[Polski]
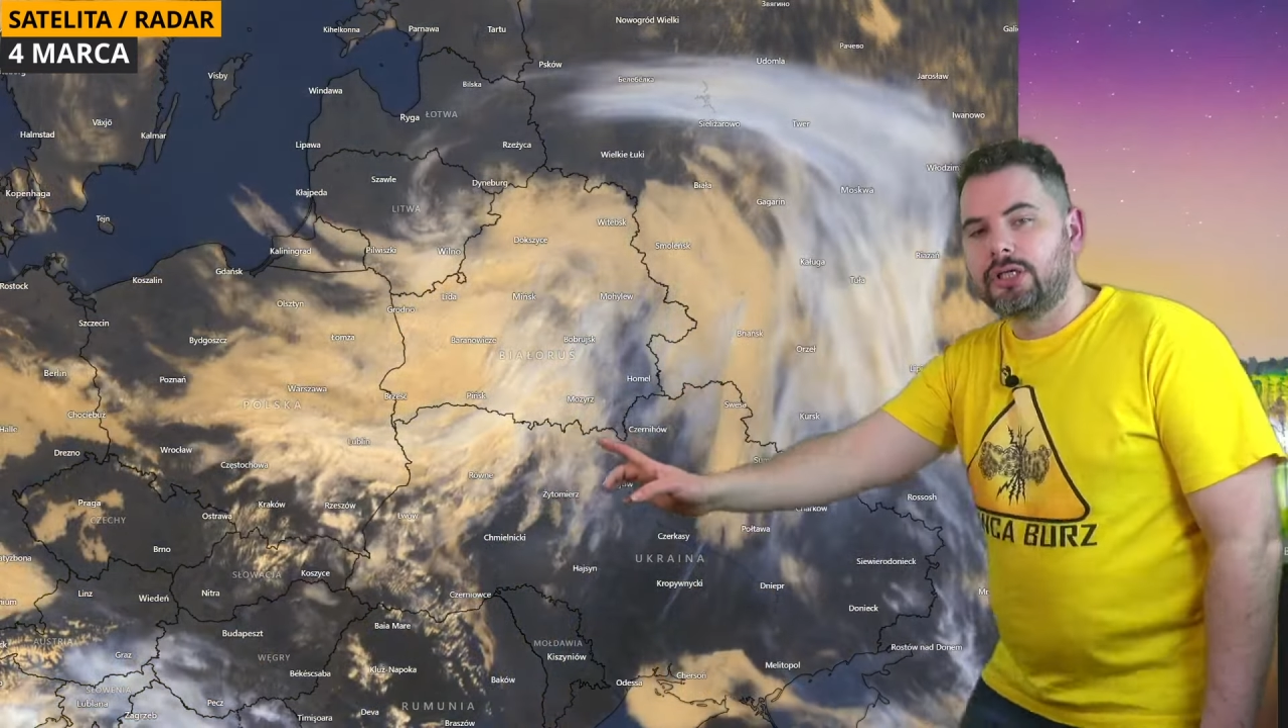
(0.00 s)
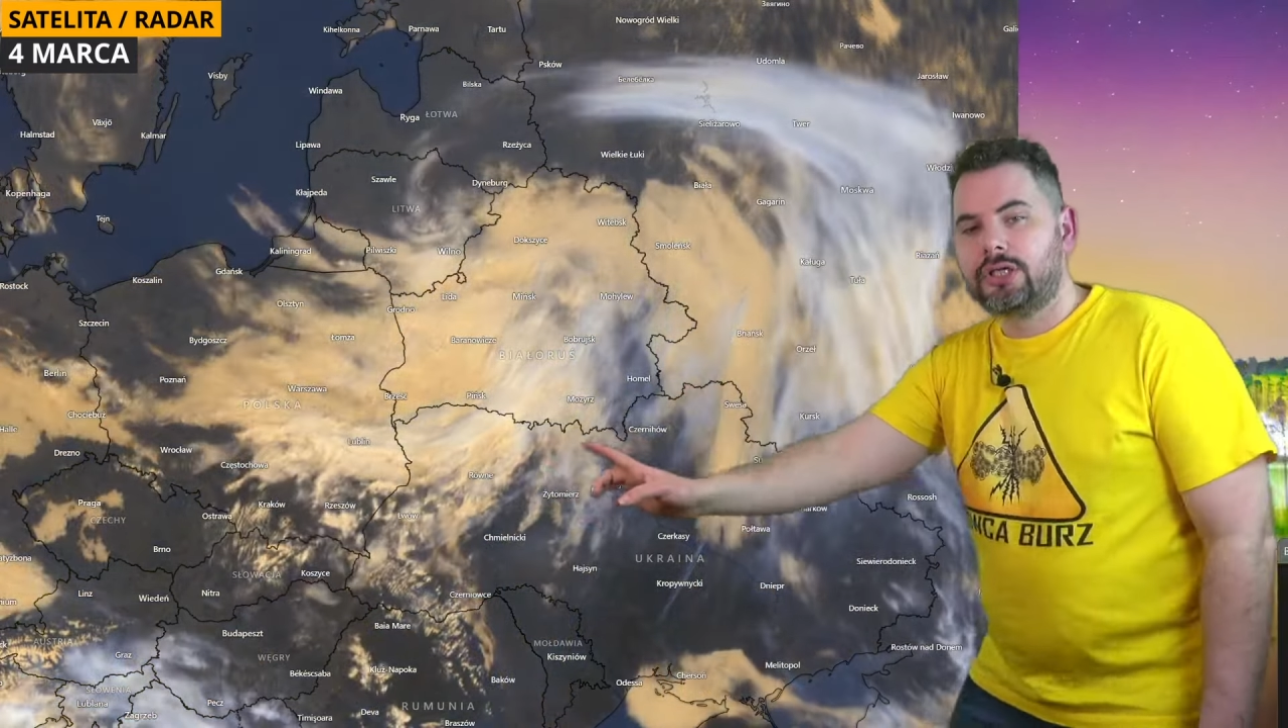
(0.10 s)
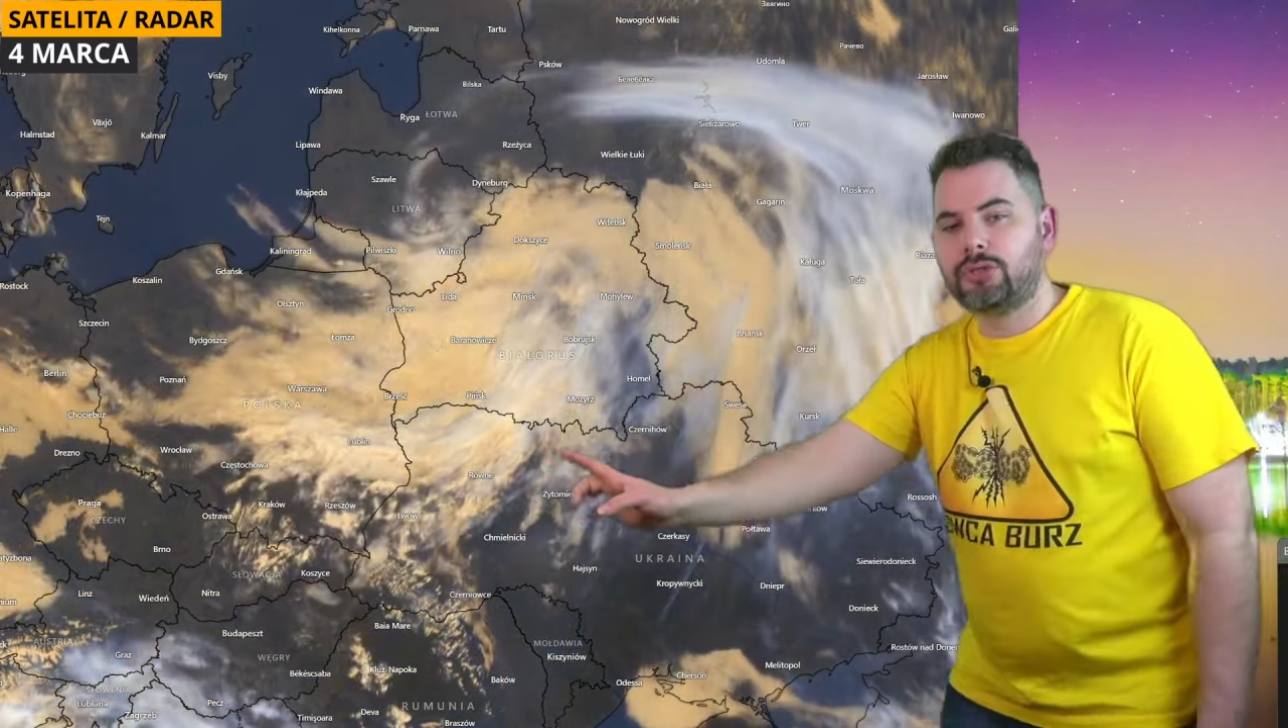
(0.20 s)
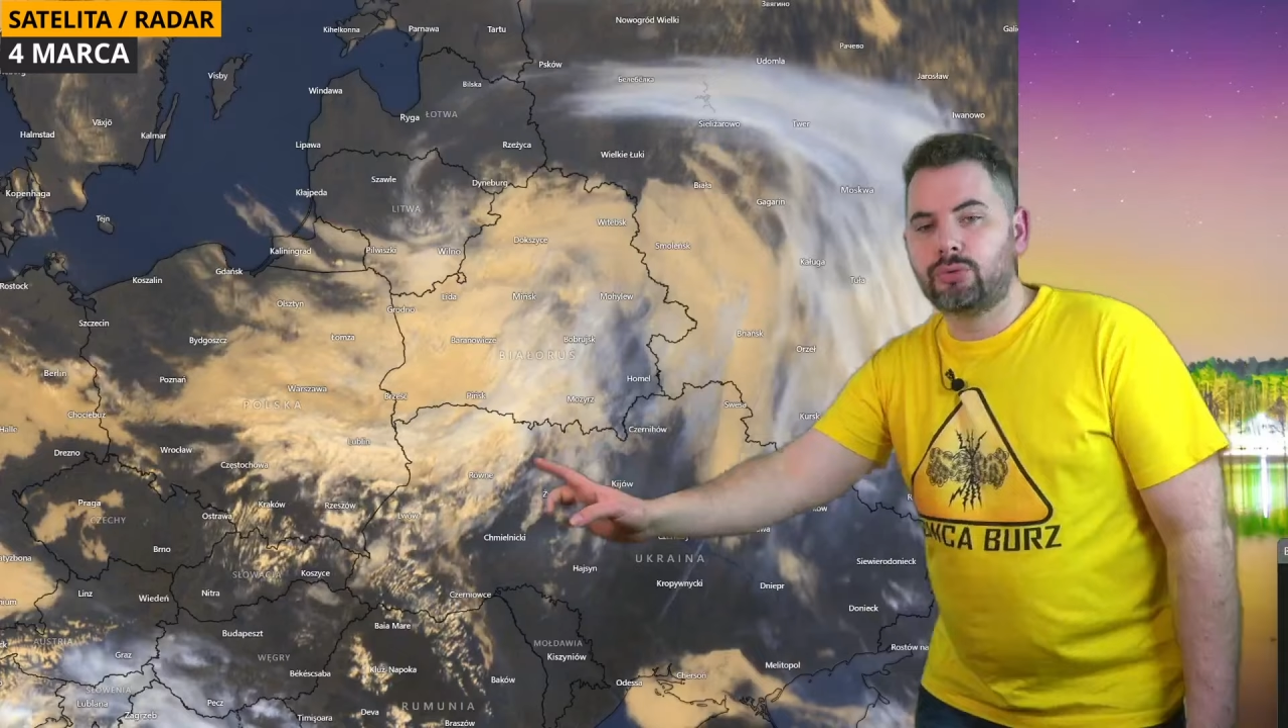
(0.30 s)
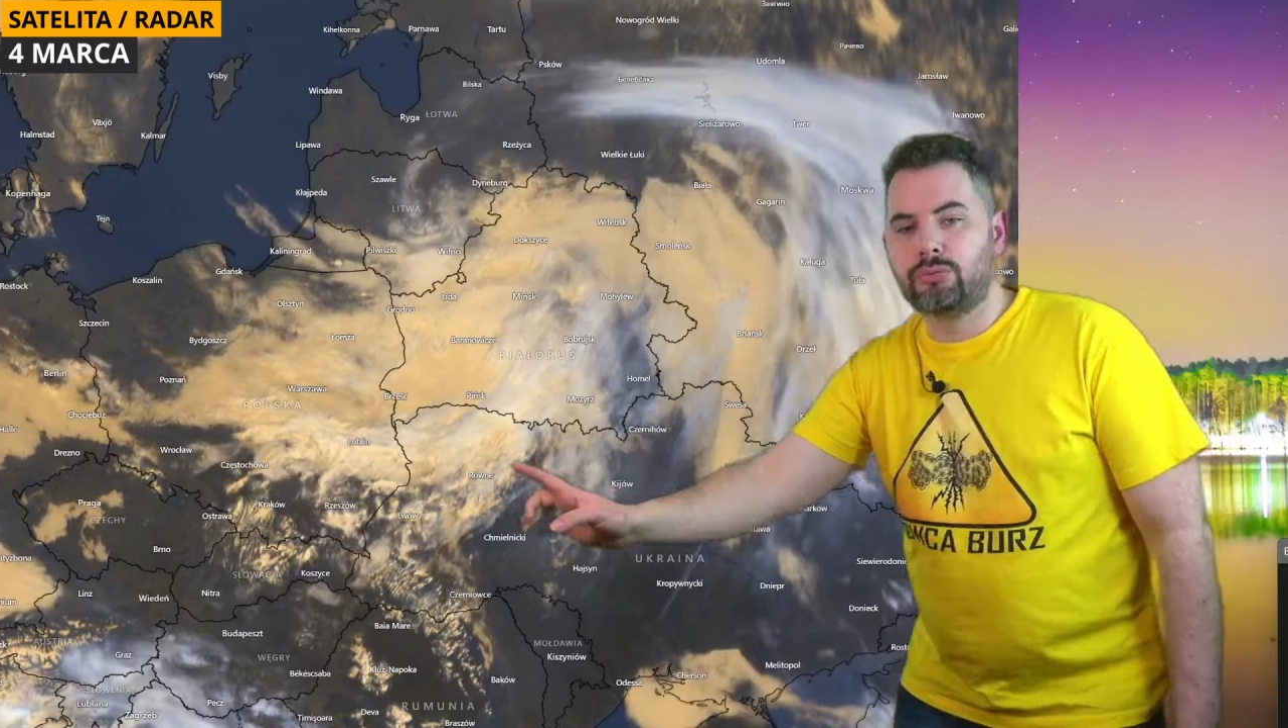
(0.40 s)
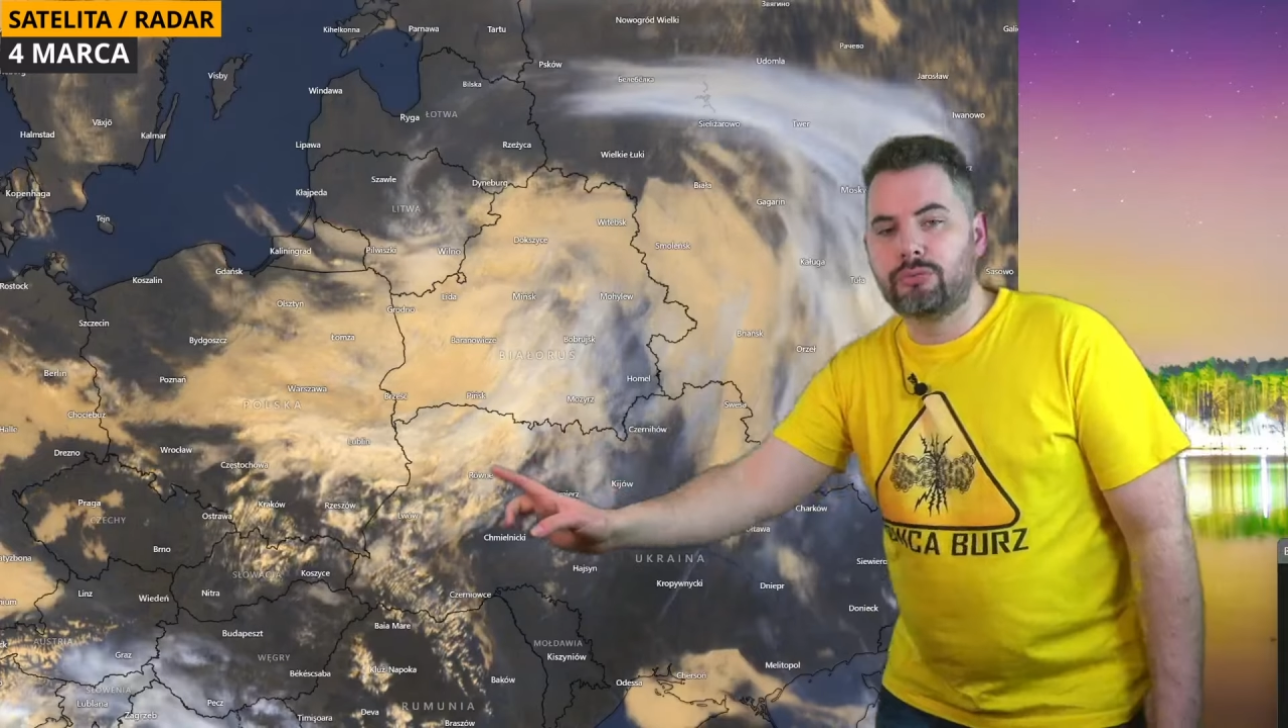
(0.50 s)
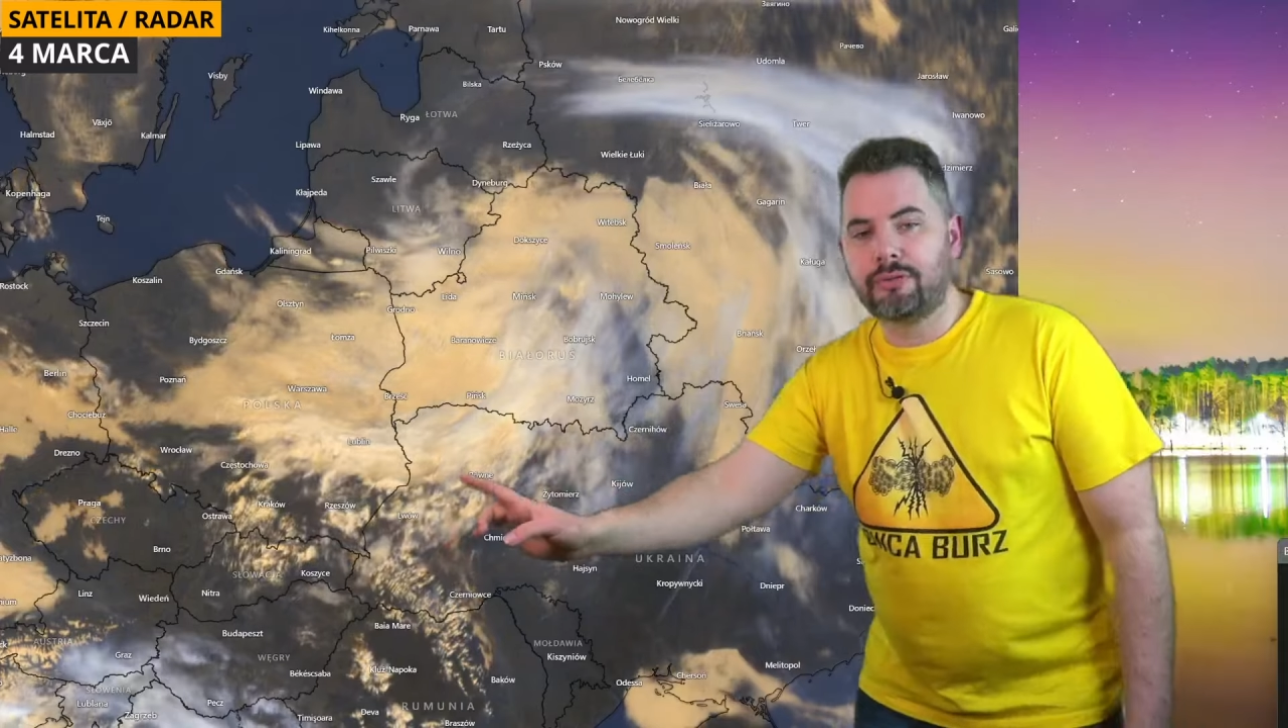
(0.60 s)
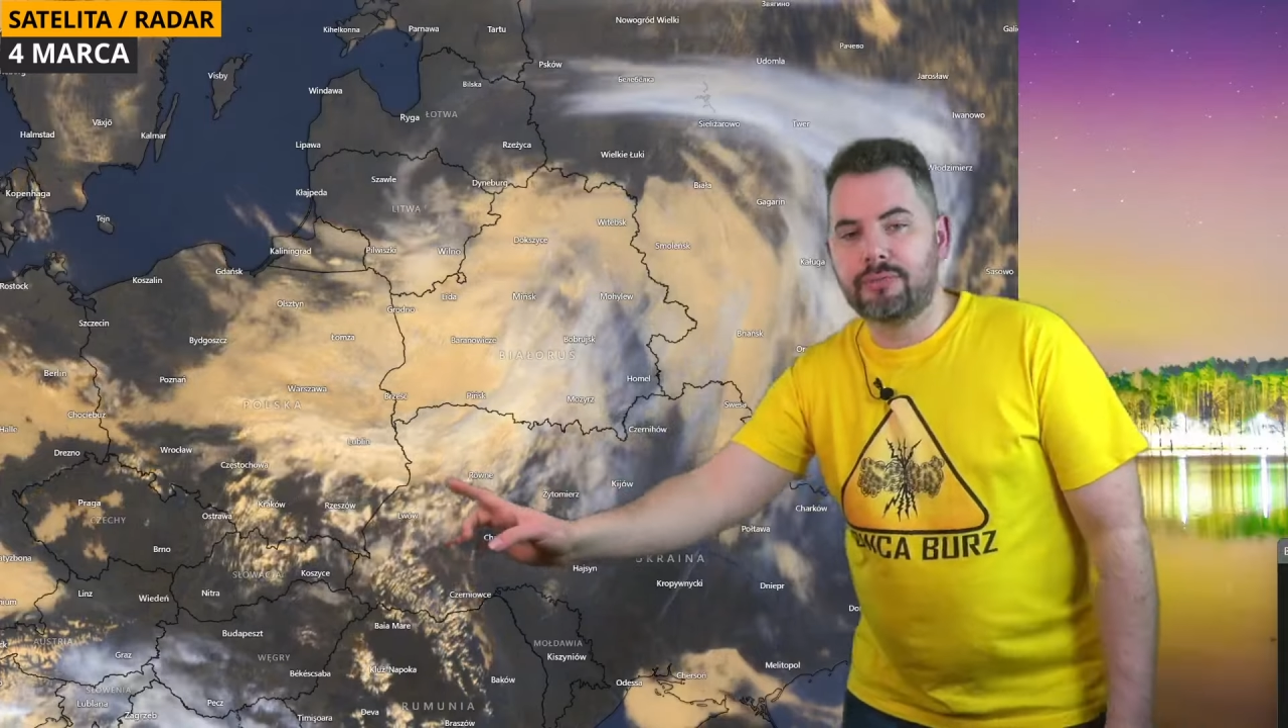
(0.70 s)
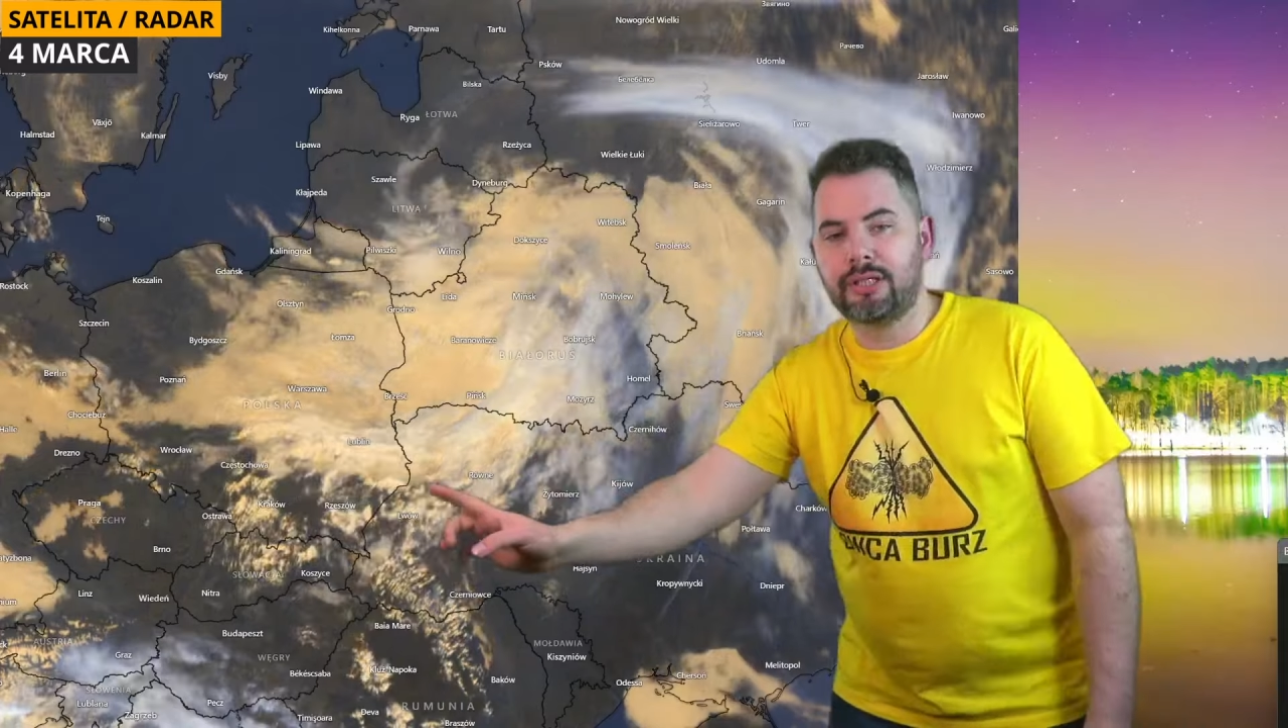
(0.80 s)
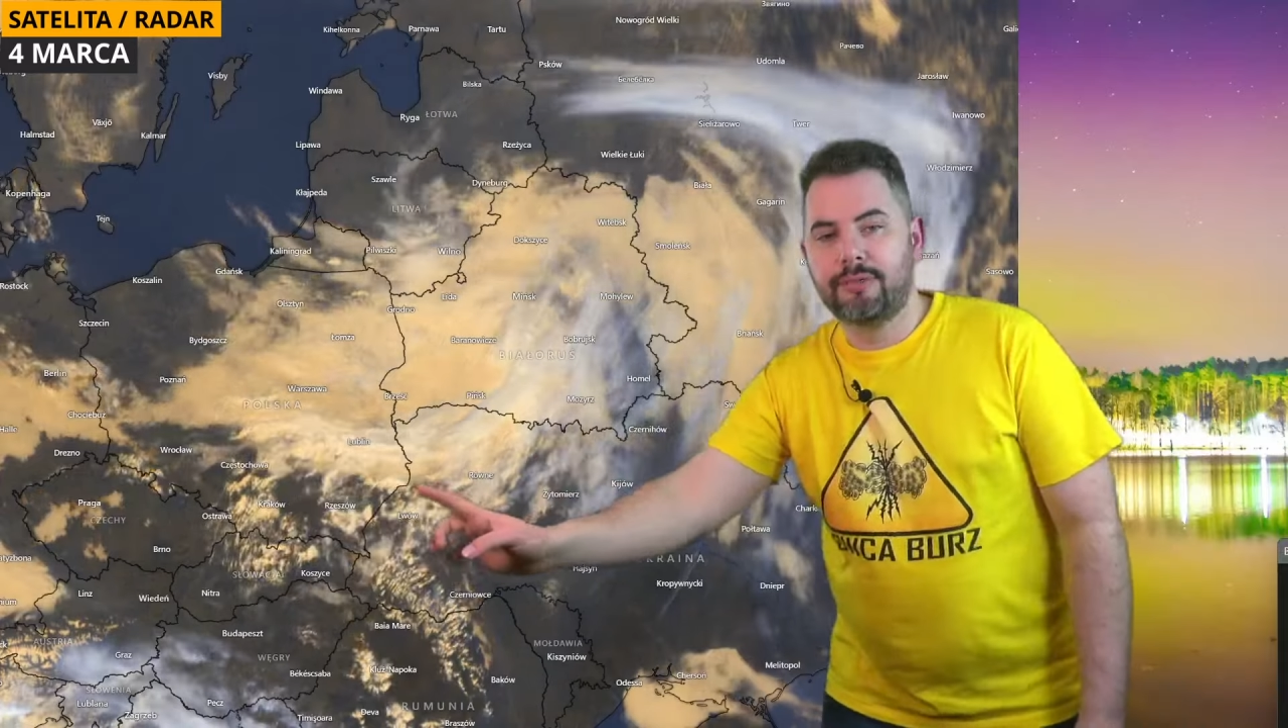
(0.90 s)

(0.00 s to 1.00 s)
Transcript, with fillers: i tu mamy